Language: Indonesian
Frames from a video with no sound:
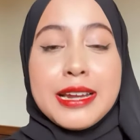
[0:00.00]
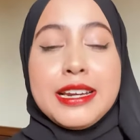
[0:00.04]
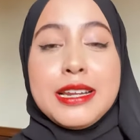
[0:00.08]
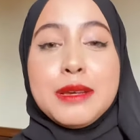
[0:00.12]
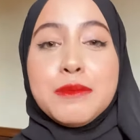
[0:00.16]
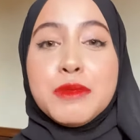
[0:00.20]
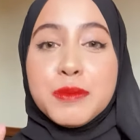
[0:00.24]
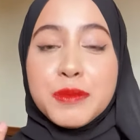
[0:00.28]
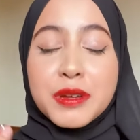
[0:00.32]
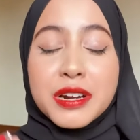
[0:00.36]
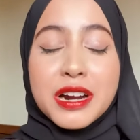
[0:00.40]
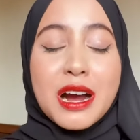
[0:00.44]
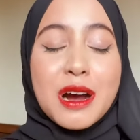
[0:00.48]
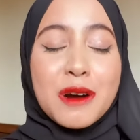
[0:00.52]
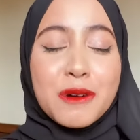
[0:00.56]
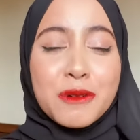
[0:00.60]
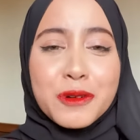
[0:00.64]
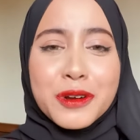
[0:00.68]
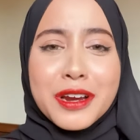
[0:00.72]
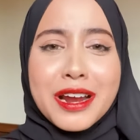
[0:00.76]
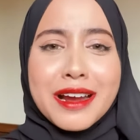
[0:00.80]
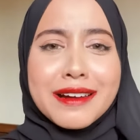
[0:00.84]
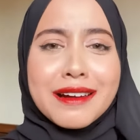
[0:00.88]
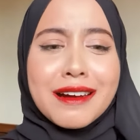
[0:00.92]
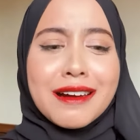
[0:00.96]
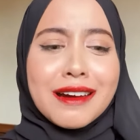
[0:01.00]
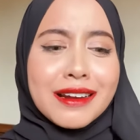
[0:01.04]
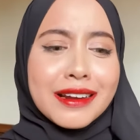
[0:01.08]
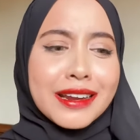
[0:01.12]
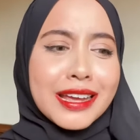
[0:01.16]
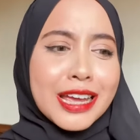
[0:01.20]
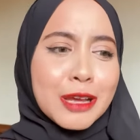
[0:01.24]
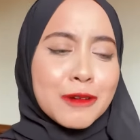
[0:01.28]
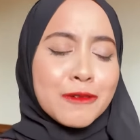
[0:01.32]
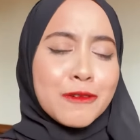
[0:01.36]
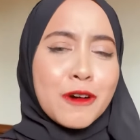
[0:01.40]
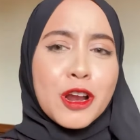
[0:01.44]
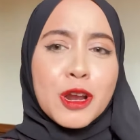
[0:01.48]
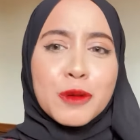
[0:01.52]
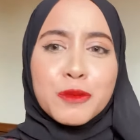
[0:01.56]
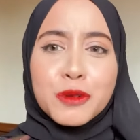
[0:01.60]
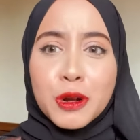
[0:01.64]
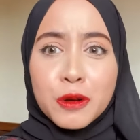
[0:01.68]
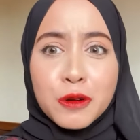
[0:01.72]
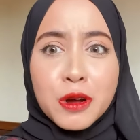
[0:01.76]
di bibir aku yang kering walaupun